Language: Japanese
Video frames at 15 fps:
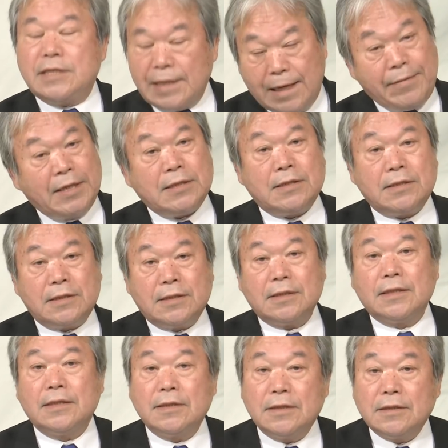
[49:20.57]
違います
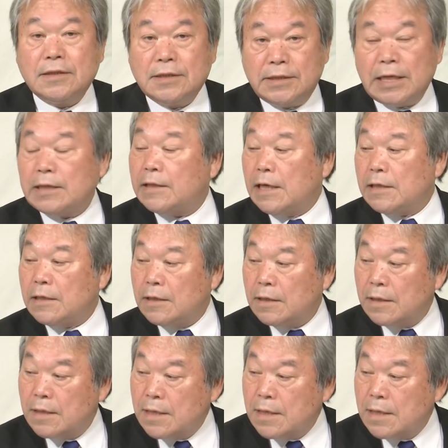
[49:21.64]
絶対に。